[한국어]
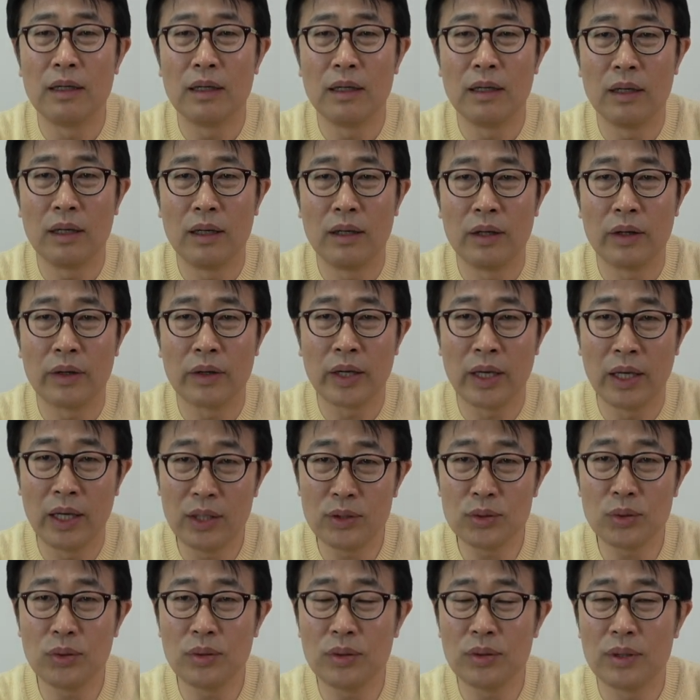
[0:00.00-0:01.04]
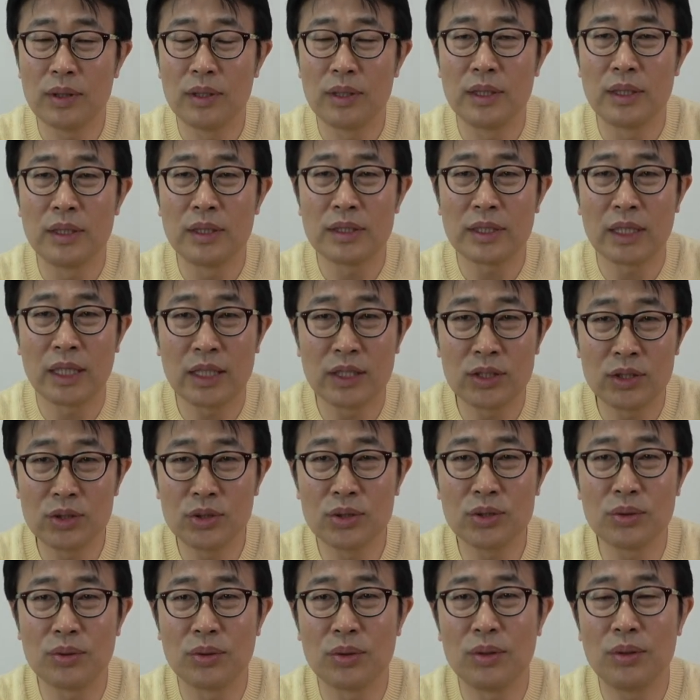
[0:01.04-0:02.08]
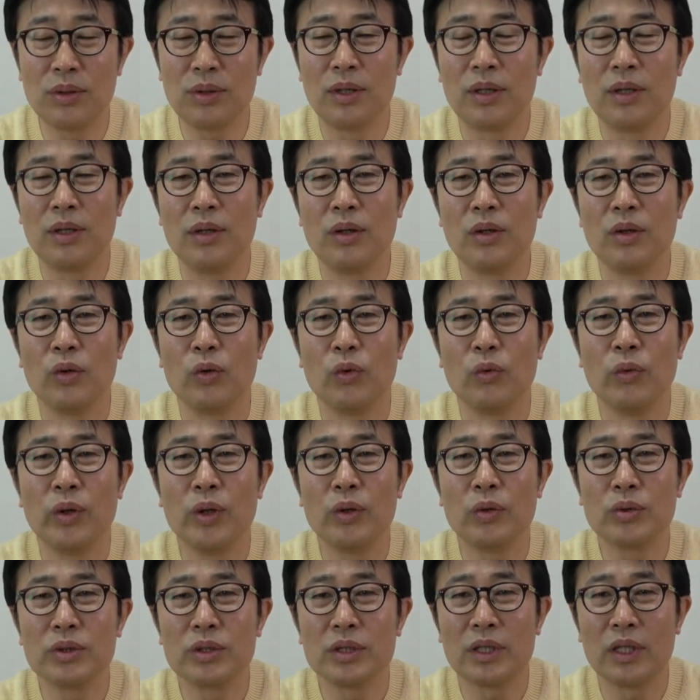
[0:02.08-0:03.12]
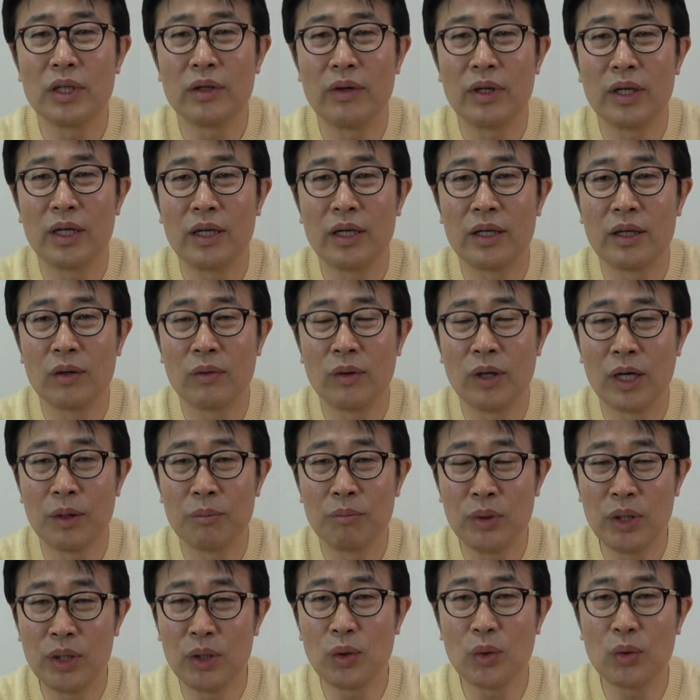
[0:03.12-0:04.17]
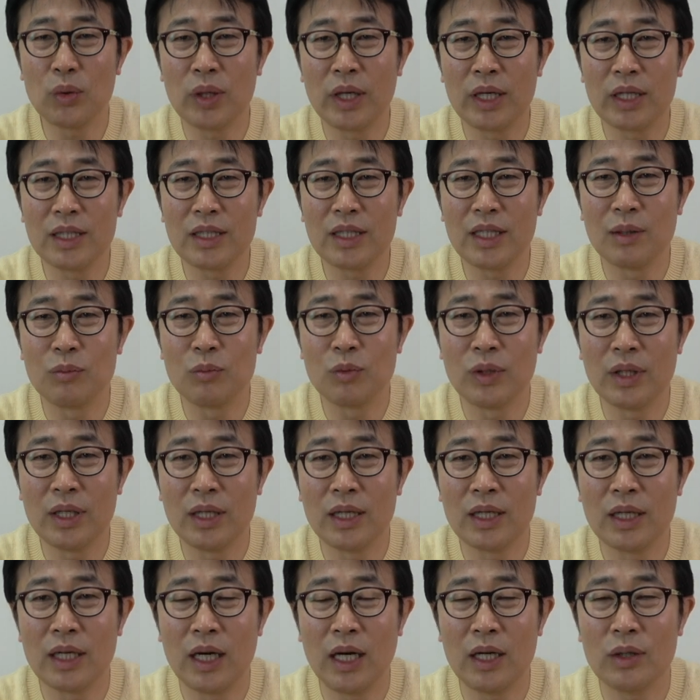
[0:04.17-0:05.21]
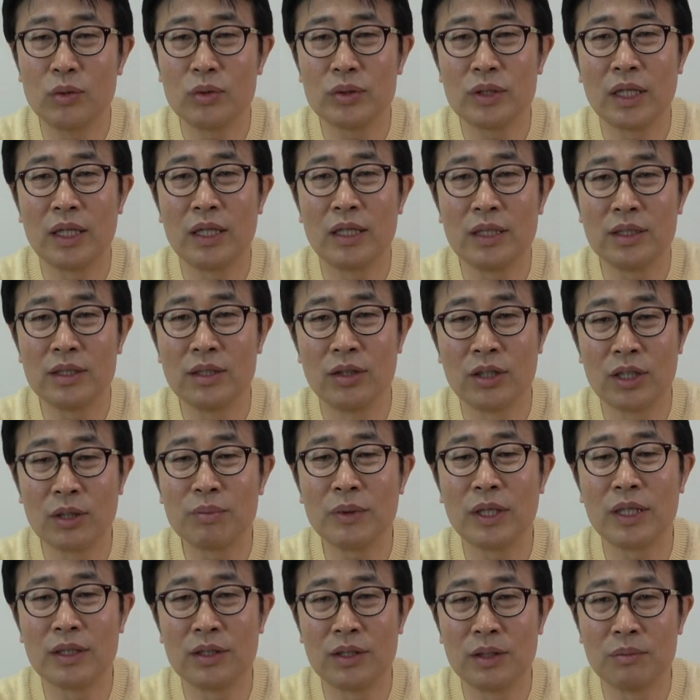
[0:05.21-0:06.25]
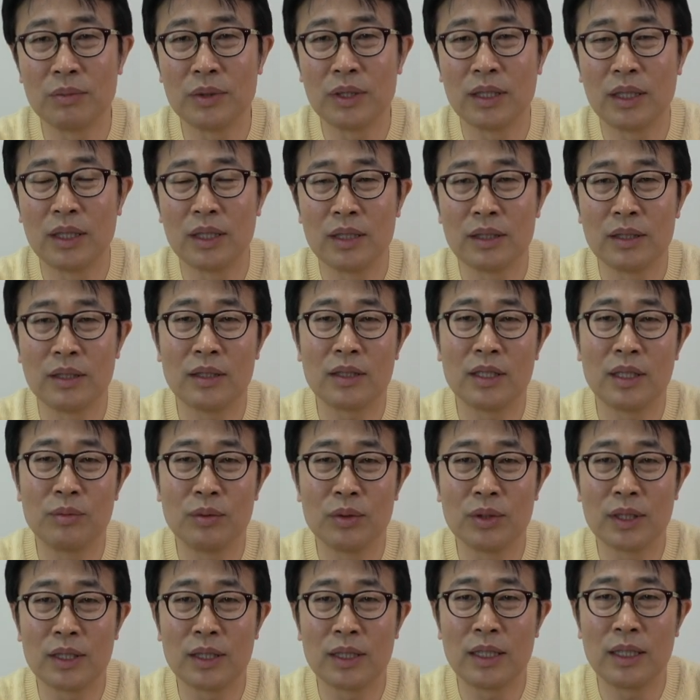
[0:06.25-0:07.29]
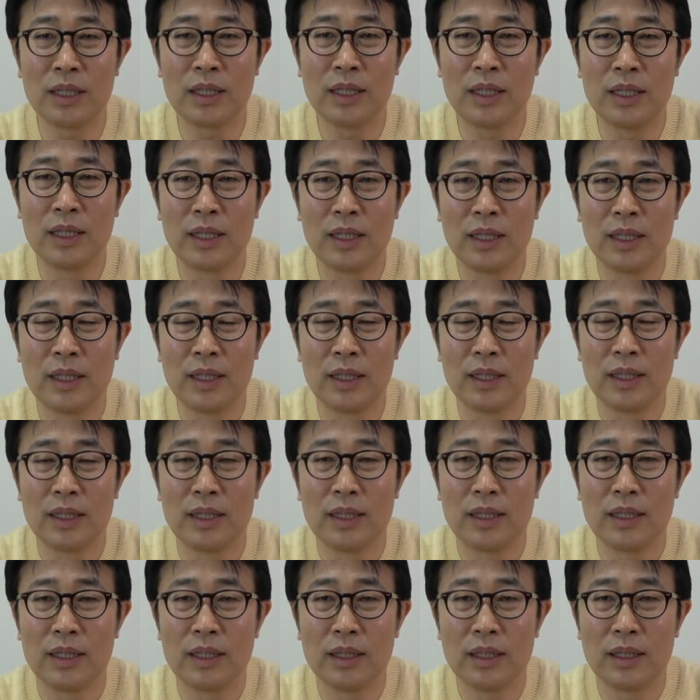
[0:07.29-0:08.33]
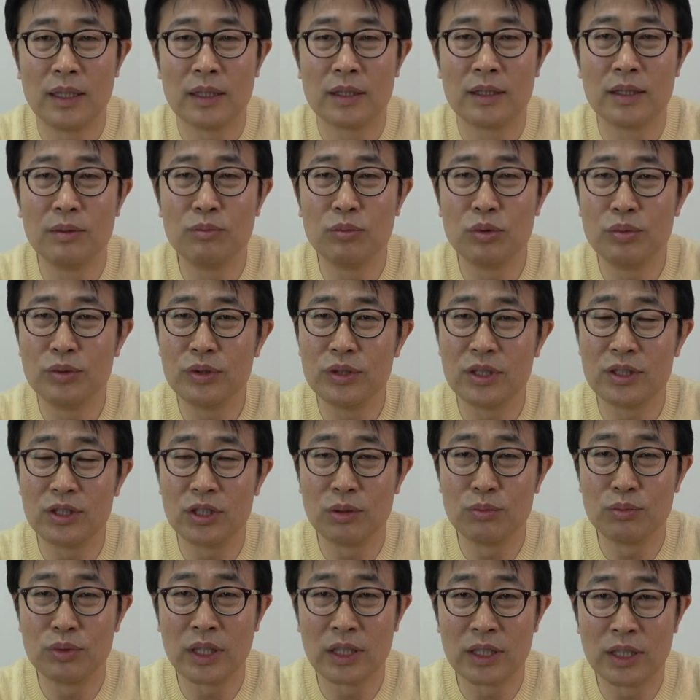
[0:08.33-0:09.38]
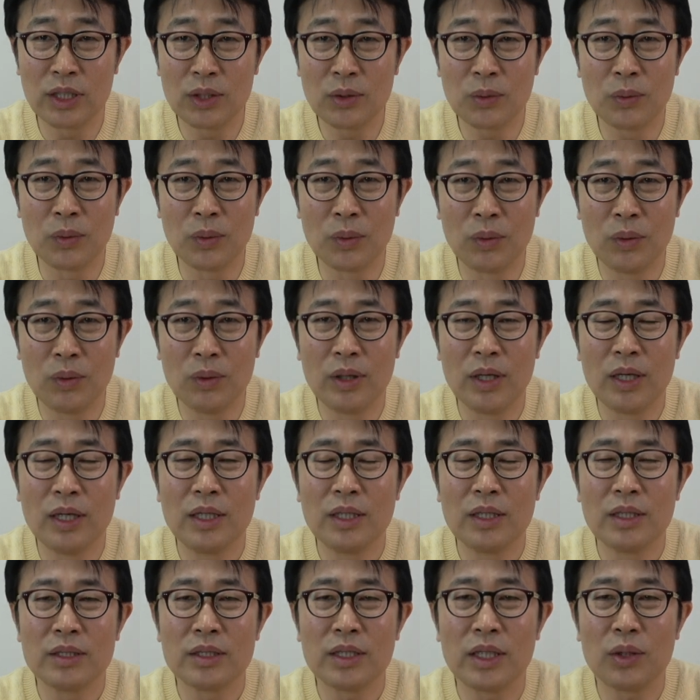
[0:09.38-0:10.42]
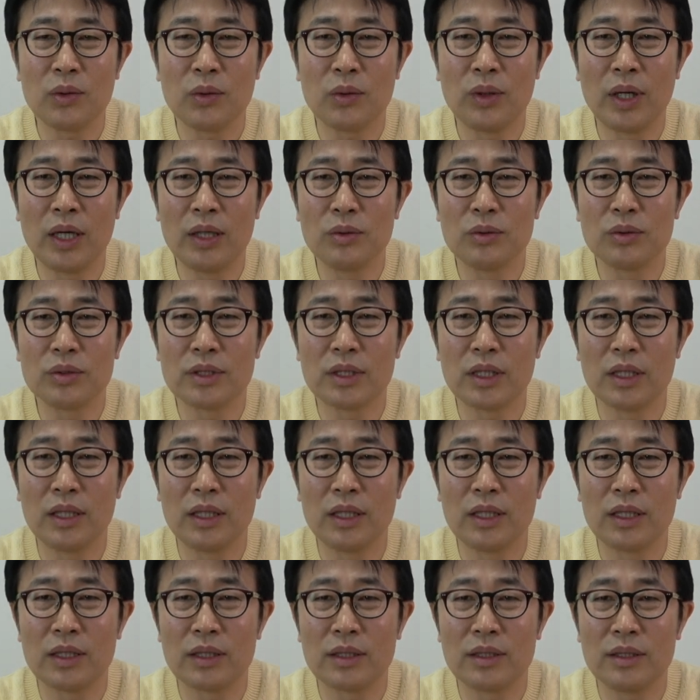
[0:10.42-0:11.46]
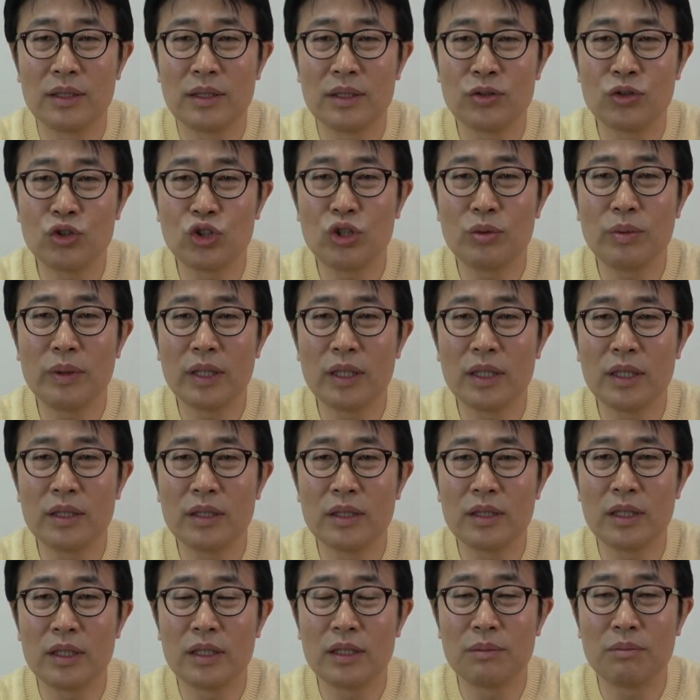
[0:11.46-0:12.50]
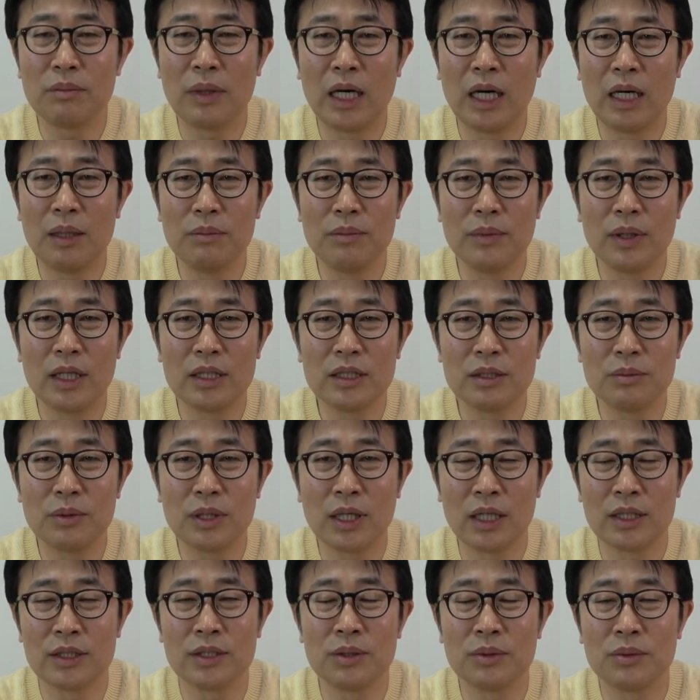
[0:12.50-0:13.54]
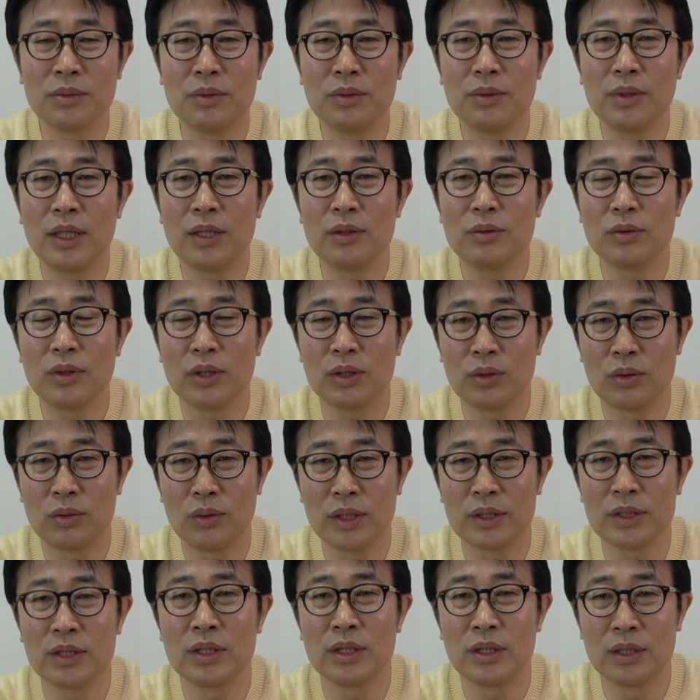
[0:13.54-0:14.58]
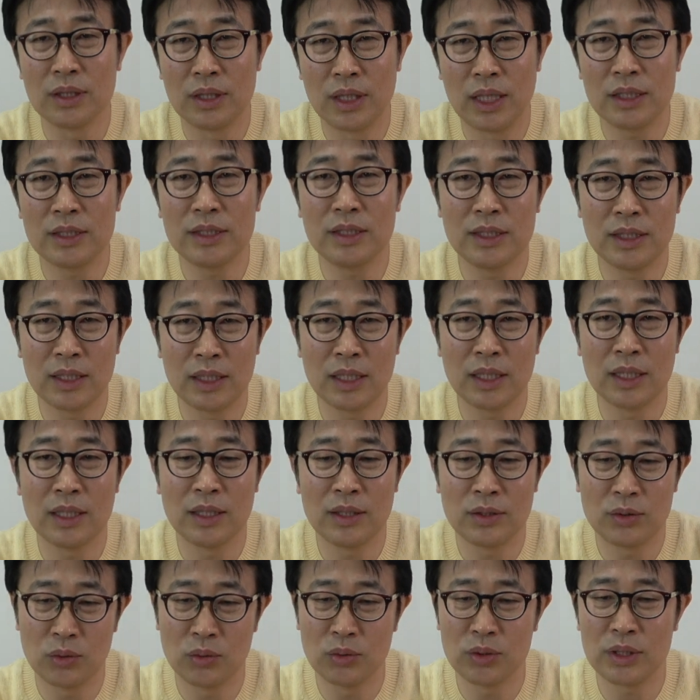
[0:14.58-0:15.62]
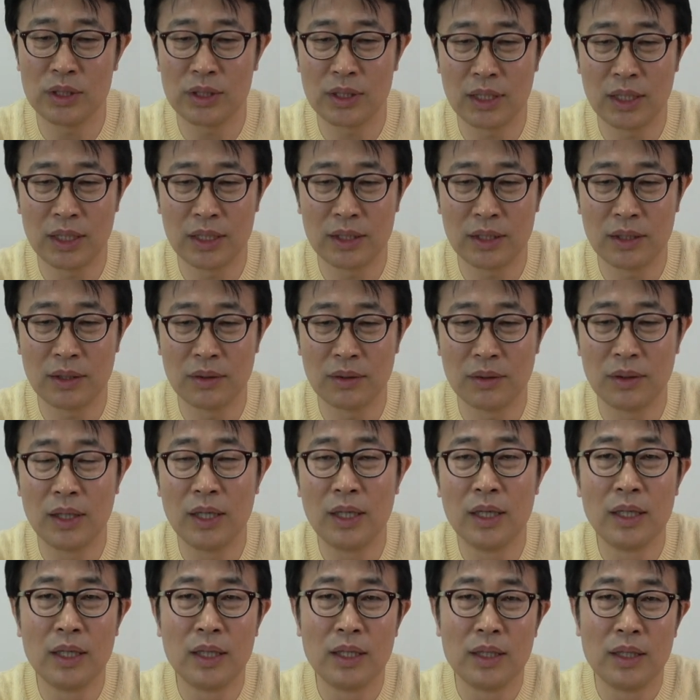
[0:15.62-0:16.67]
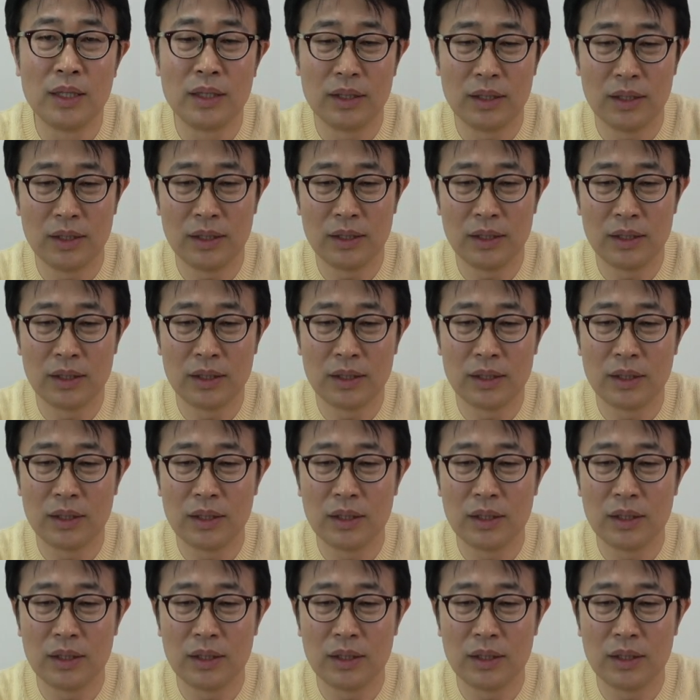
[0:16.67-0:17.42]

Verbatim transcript: 아, 계속 자기 스스로 외국 생활과 비교를 하기 때문에 한국 생활이 어렵다는 겁니다. 이러다 보니까 아, 그런 부분들은 전부 다 잊고 새로 한국 생활을 출발한다는 마음가짐을 가지고 한국에 들어와서 적응을 하시는 게 좋으실 것 같아요. 예.